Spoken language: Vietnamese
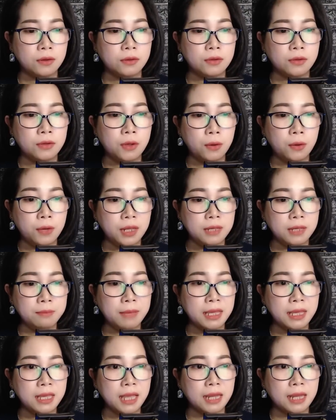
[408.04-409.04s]
Cô Lý
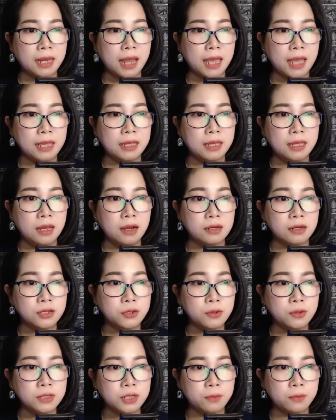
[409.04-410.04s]
mấy ngày nay ở
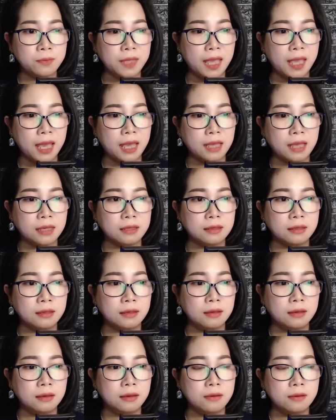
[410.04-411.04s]
suốt trong nhà,
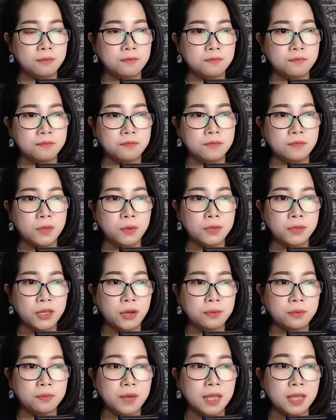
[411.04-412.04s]
chốc
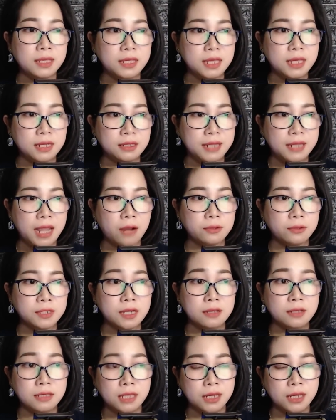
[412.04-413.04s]
chốc lại nhìn vào
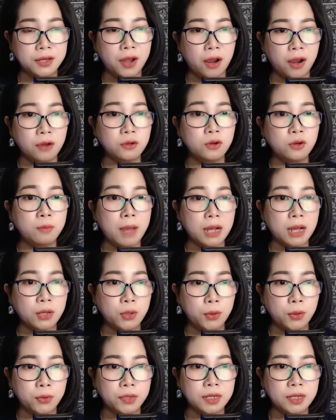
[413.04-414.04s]
sợi chỉ đỏ của bà
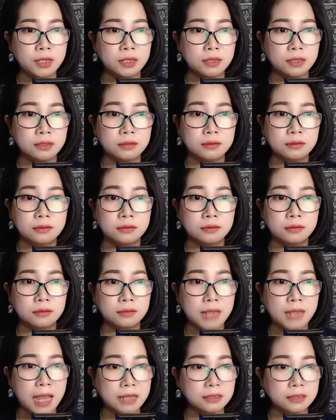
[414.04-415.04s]
cụ đưa,
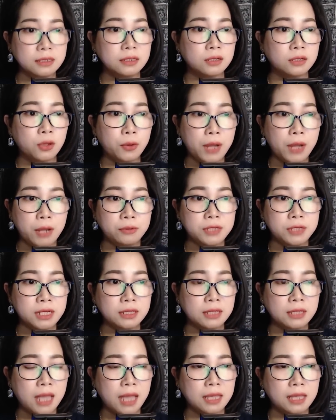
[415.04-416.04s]
đang được cô đeo
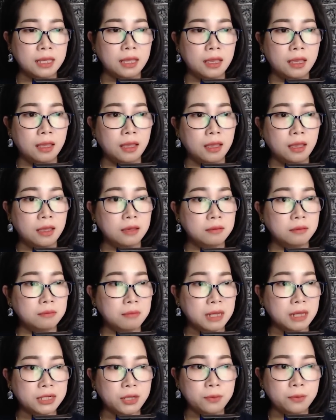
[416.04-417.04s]
trên tay,
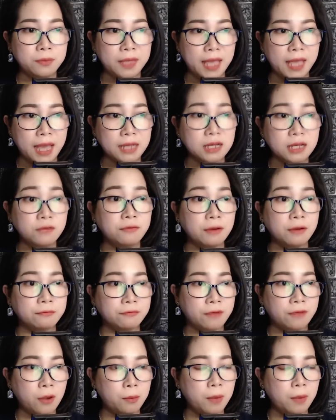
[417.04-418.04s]
mà trong dạ có phập
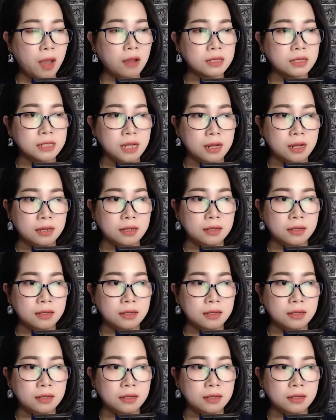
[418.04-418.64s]
phồng lo sợ.